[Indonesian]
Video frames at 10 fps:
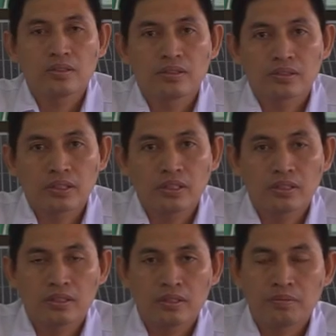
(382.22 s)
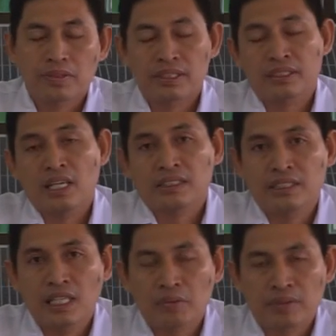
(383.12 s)
Untuk
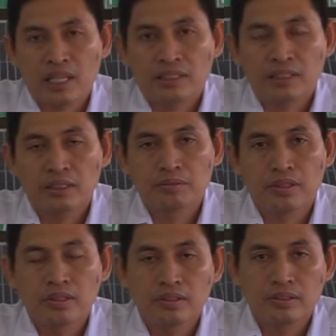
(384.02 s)
prestasi yang pernah ditempuh